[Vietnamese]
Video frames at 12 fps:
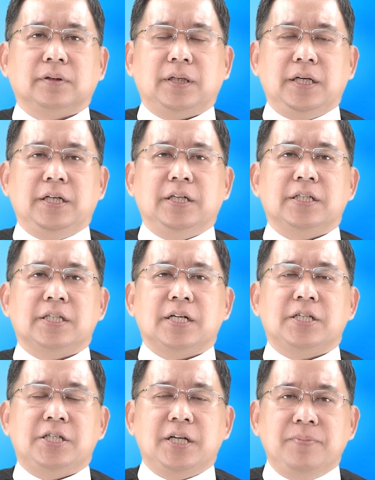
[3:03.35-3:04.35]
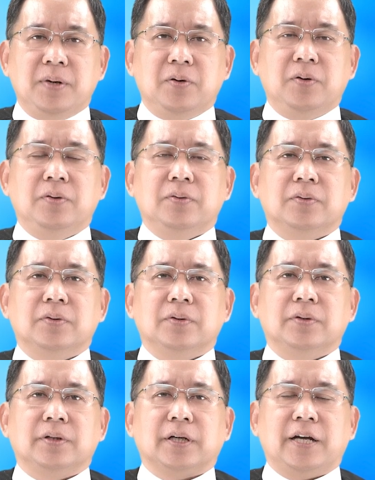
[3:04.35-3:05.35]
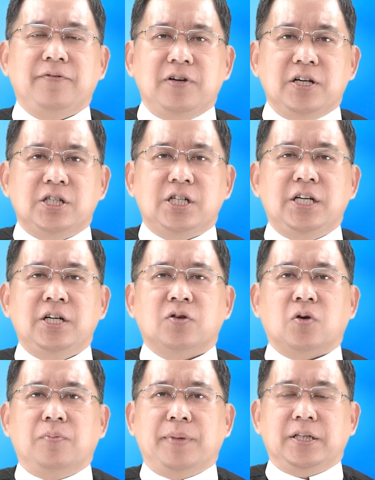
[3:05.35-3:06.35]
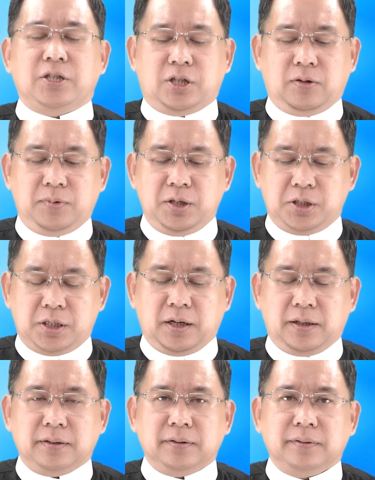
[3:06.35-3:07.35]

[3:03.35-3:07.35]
thì sẽ chiếm hữu cái vị trí của mình trong nước trời